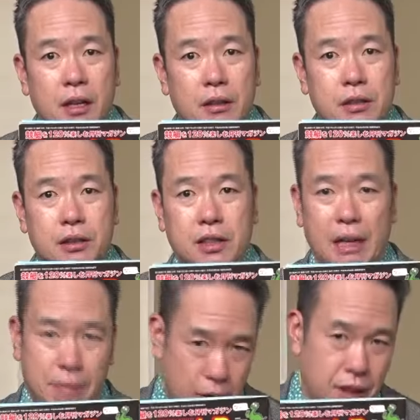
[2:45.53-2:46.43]
要するに
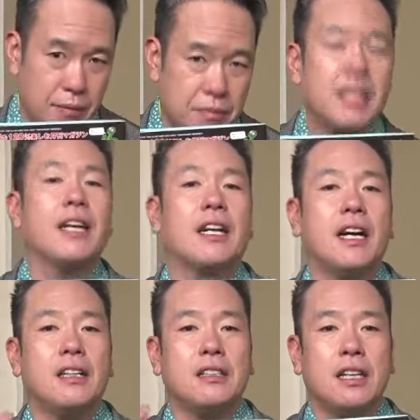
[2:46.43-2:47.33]
頑張ろうぜみたいな
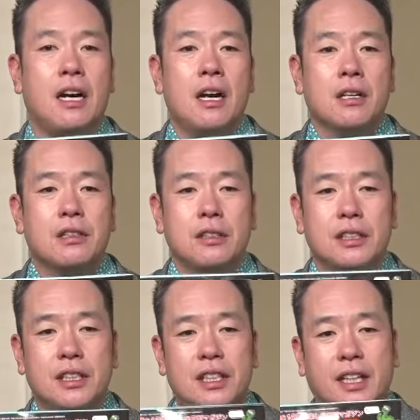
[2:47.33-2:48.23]
感じな
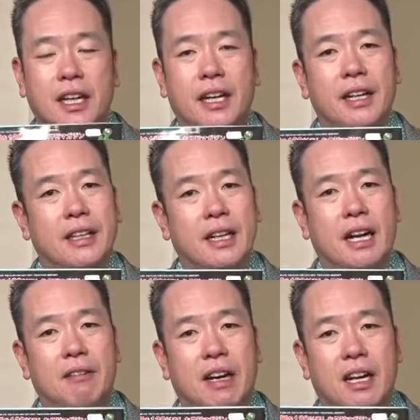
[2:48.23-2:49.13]
空気に変え
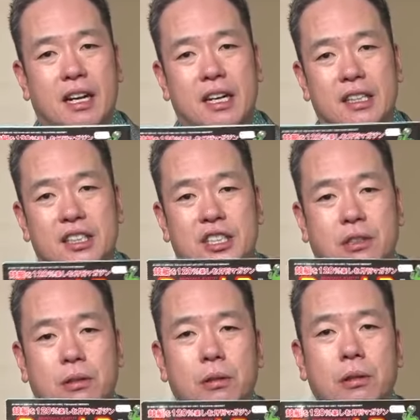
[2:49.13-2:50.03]
た若かりし
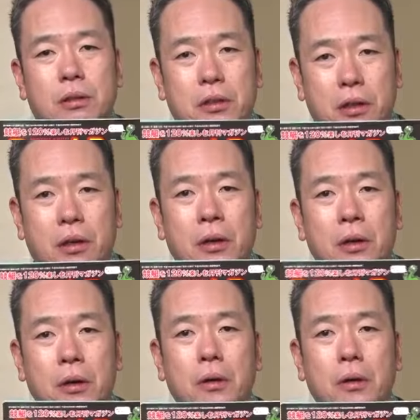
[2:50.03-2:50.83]
頃の、